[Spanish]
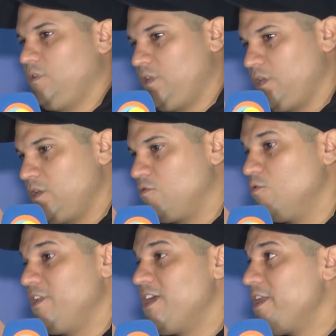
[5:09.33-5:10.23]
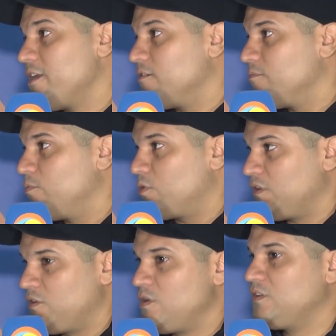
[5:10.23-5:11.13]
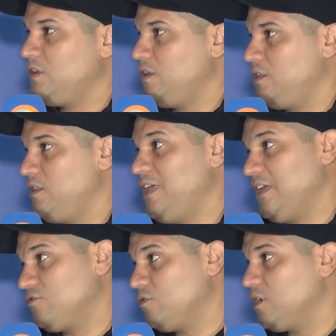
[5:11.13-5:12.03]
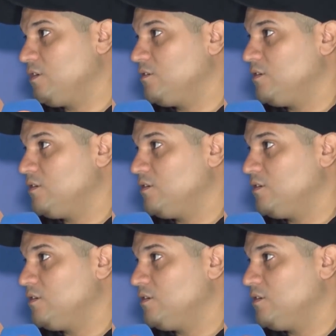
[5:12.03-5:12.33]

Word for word: eh, culinarias, por decirlo así, de la zona.